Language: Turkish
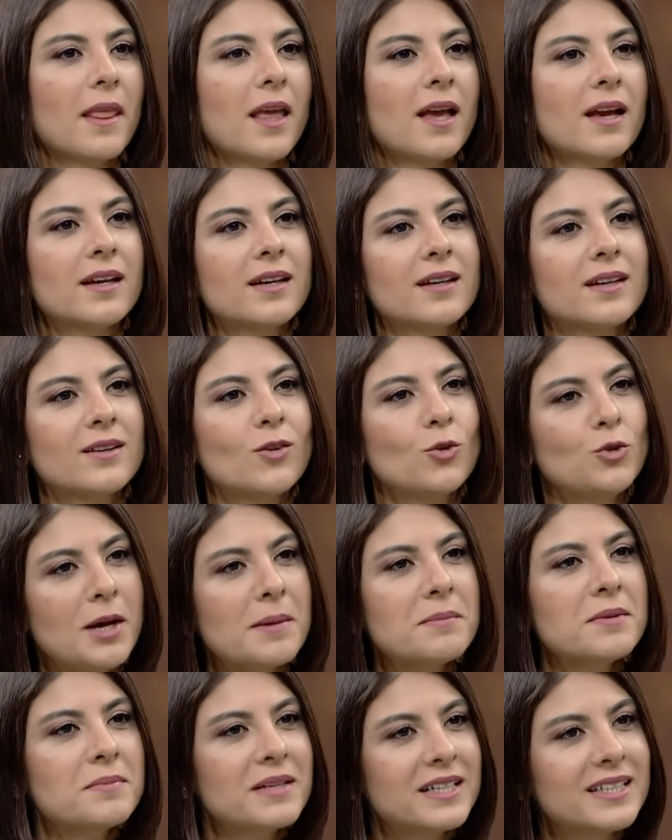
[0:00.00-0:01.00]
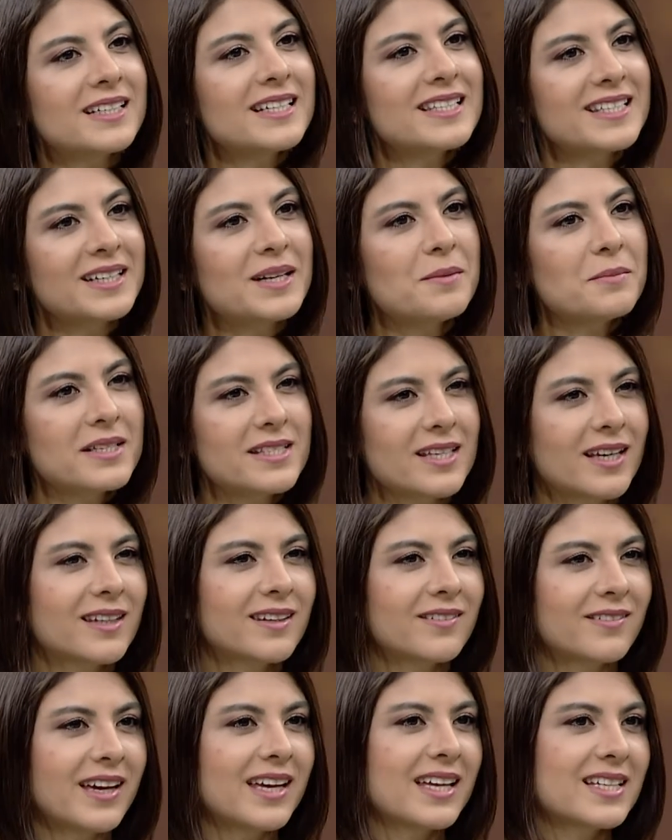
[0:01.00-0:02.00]
Evet. Ee, önemli bir kriter ama tek
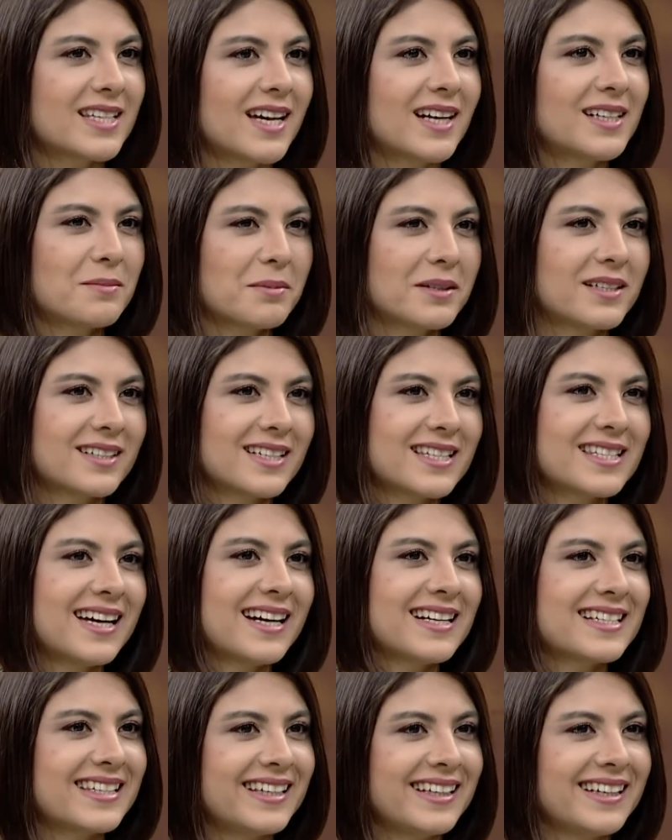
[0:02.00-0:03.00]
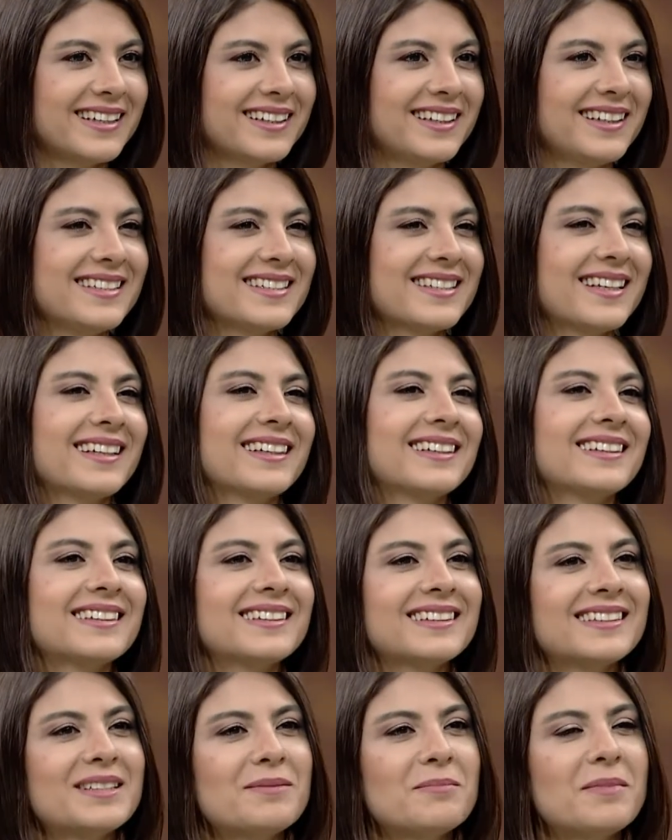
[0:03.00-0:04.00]
ve yeterli bir kriter değil herhalde. Evet.
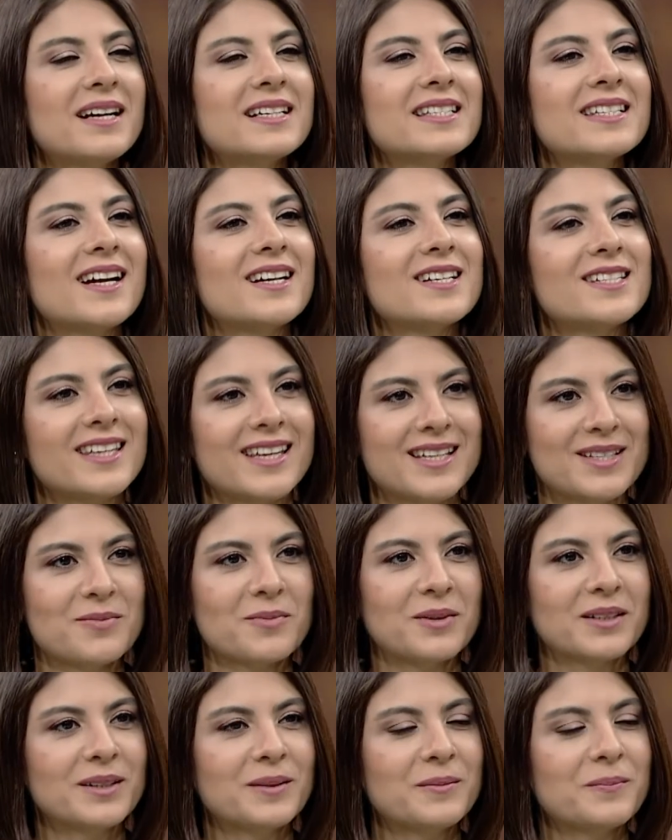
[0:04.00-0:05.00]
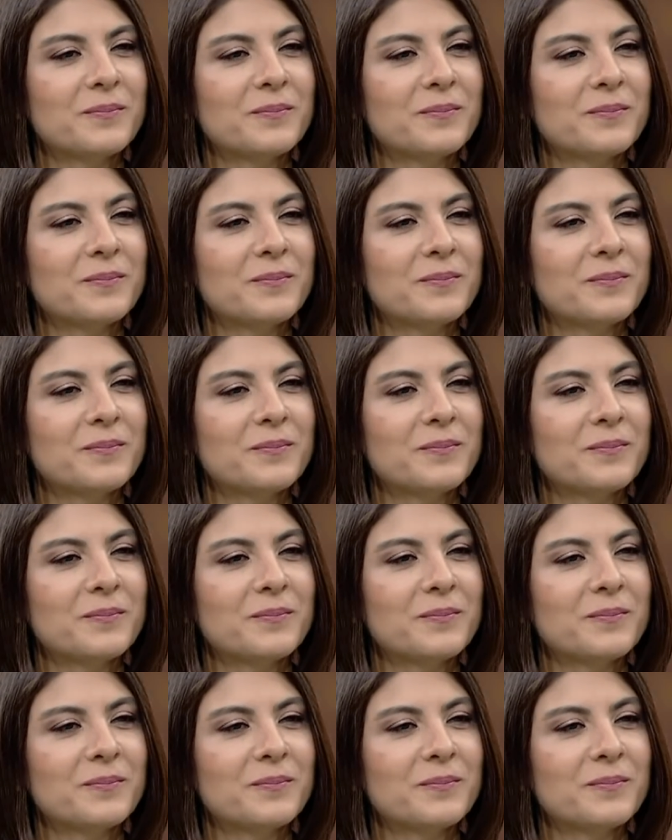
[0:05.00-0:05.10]
Kimler tercih etmeli?